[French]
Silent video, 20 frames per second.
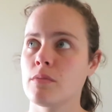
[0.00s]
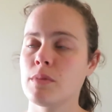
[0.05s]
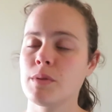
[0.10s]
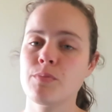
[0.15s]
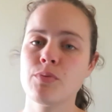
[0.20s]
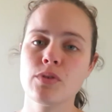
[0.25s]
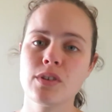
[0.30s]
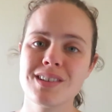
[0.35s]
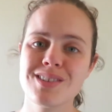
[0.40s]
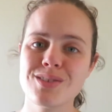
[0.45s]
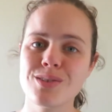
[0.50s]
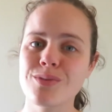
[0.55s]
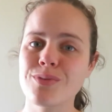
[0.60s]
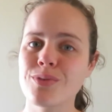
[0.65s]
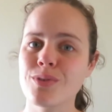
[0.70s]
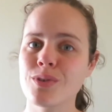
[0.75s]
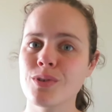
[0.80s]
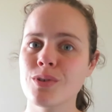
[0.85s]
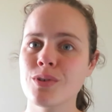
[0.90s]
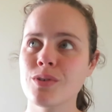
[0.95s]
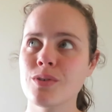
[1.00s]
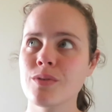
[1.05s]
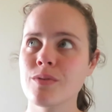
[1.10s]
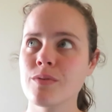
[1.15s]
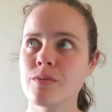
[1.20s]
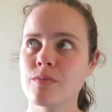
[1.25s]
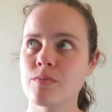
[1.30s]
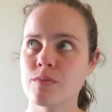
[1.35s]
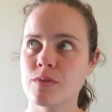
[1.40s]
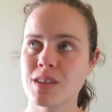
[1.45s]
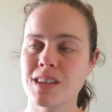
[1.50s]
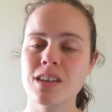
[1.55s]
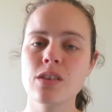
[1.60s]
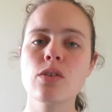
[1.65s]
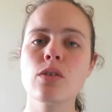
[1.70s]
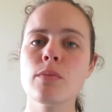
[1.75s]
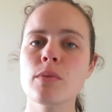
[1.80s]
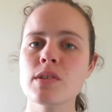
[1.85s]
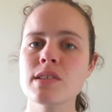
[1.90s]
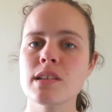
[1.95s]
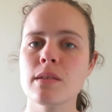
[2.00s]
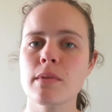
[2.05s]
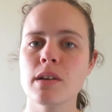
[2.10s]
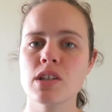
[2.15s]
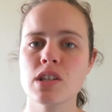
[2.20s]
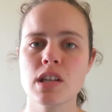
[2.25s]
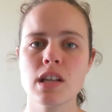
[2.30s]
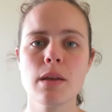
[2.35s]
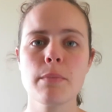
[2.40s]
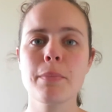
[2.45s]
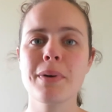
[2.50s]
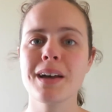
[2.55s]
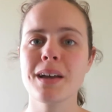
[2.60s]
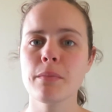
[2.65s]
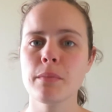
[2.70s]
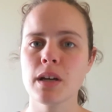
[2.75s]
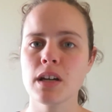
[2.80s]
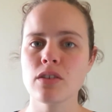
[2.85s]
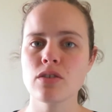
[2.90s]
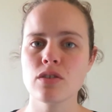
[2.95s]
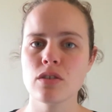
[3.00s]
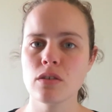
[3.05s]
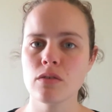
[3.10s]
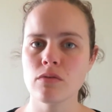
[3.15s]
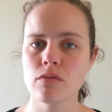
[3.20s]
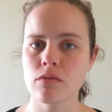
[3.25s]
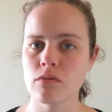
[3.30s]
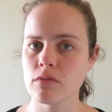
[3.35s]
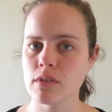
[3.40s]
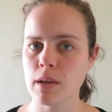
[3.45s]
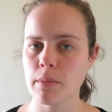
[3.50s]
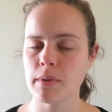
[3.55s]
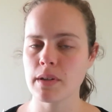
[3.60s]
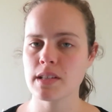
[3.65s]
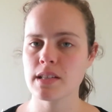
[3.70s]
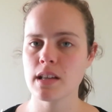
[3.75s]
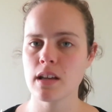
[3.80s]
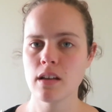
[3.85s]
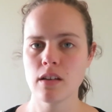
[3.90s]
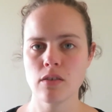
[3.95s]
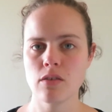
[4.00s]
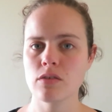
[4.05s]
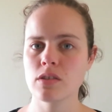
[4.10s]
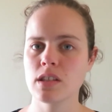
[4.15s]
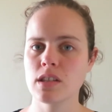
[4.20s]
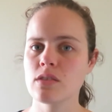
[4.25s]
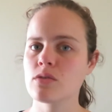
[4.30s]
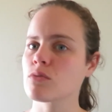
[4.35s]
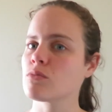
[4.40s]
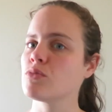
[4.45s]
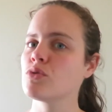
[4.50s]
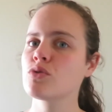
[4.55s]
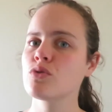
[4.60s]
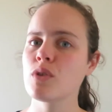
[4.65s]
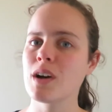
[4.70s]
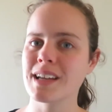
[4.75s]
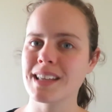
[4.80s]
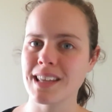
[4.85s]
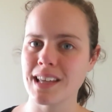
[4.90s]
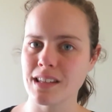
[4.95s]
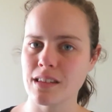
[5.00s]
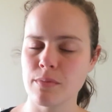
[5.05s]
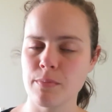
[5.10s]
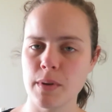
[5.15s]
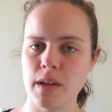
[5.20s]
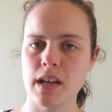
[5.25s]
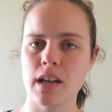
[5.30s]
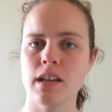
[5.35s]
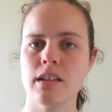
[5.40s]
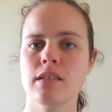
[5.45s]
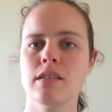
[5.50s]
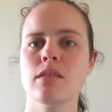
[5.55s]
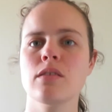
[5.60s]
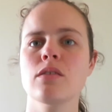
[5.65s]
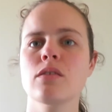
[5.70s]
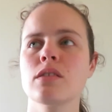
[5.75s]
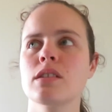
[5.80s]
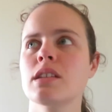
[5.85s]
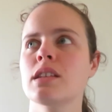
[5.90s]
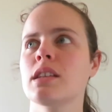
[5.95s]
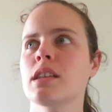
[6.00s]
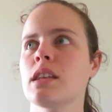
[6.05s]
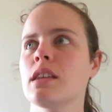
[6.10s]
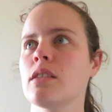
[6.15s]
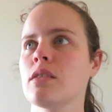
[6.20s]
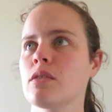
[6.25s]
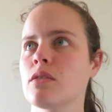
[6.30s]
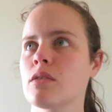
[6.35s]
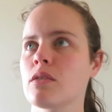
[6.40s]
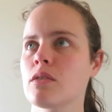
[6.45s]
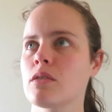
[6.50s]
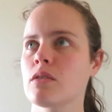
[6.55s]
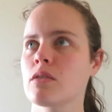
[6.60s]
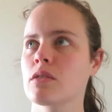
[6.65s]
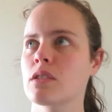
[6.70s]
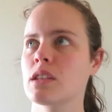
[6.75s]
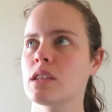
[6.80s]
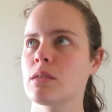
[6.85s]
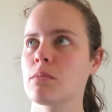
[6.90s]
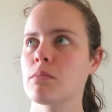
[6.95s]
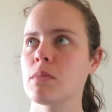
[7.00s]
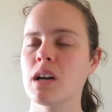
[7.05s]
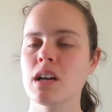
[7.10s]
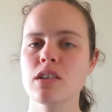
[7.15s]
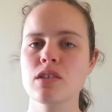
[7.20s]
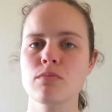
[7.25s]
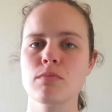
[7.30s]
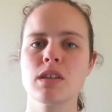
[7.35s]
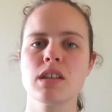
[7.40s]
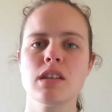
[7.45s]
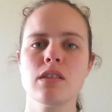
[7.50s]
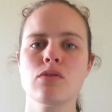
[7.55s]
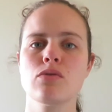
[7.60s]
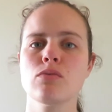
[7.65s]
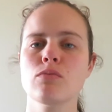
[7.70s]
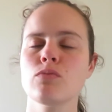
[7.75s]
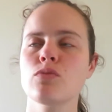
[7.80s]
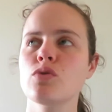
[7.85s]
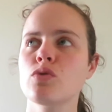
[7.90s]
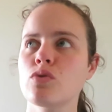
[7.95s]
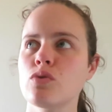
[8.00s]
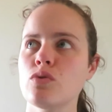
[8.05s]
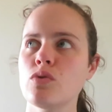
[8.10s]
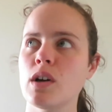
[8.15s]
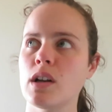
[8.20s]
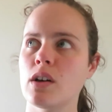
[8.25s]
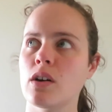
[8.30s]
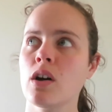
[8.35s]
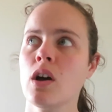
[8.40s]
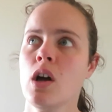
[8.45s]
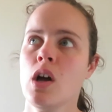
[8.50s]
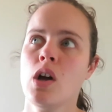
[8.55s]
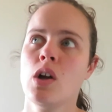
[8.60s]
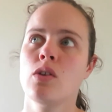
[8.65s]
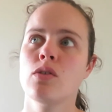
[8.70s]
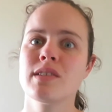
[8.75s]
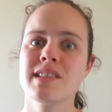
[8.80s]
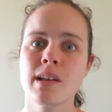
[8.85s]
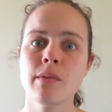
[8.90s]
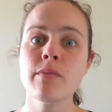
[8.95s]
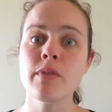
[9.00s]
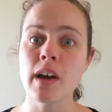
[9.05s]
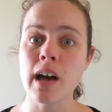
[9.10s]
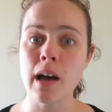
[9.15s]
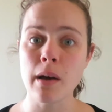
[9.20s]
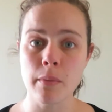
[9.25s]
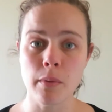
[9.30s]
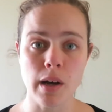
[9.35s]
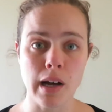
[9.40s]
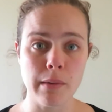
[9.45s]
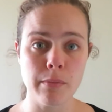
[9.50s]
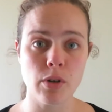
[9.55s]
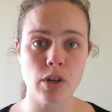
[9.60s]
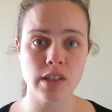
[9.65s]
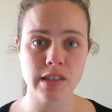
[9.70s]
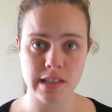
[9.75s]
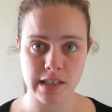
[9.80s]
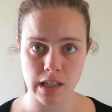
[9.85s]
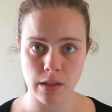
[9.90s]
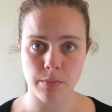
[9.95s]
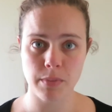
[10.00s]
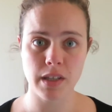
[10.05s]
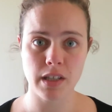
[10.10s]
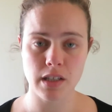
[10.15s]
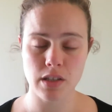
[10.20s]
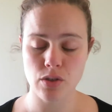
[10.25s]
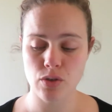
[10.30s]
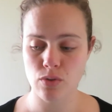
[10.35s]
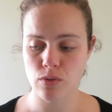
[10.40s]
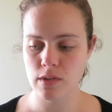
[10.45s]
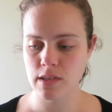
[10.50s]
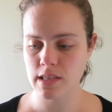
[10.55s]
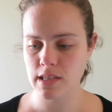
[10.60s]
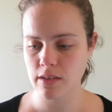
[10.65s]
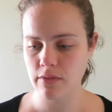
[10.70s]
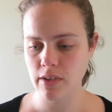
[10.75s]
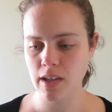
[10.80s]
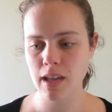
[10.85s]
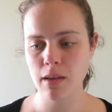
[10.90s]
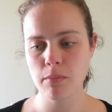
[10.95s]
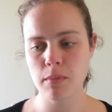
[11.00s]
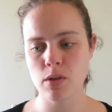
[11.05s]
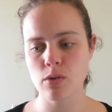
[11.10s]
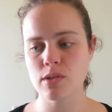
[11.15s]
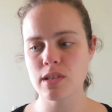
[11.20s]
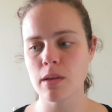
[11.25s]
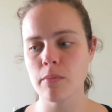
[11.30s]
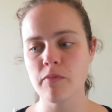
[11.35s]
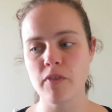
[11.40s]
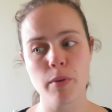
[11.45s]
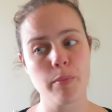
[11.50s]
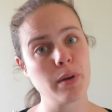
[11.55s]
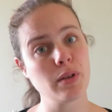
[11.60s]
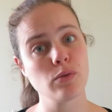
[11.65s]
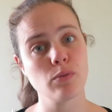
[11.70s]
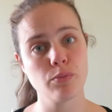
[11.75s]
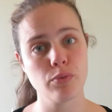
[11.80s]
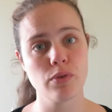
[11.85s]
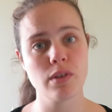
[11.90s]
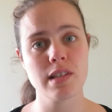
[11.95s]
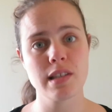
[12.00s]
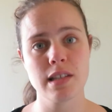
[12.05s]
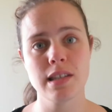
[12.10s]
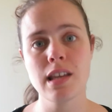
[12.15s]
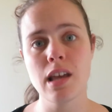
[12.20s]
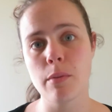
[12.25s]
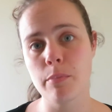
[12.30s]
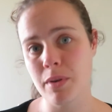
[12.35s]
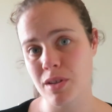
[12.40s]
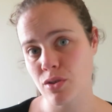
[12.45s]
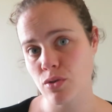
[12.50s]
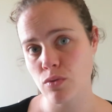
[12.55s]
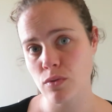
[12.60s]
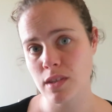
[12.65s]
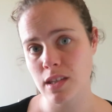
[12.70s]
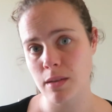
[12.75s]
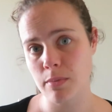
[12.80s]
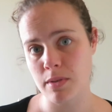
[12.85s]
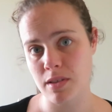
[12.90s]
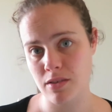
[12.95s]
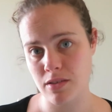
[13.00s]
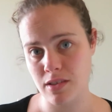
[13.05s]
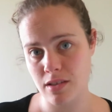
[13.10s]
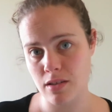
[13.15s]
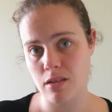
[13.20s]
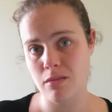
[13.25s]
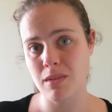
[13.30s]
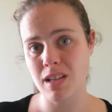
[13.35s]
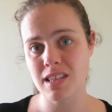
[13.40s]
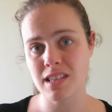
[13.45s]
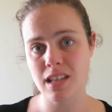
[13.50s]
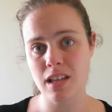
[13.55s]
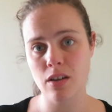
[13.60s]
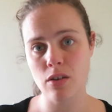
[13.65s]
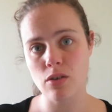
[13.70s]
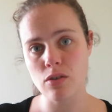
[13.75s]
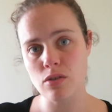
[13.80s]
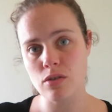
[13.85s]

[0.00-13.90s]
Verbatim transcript: mais pour les enfants, qui commencent à marcher, les pré-marcheurs, on appelle ça, euh, qui sont beaucoup à quatre pattes, euh, qui, euh, qui marchent mais qui tombent beaucoup. Alors le sable va amortir bien les chutes, c'est vrai, mais le sable ne va pas non plus les aider à pas chuter parce que c'est une matière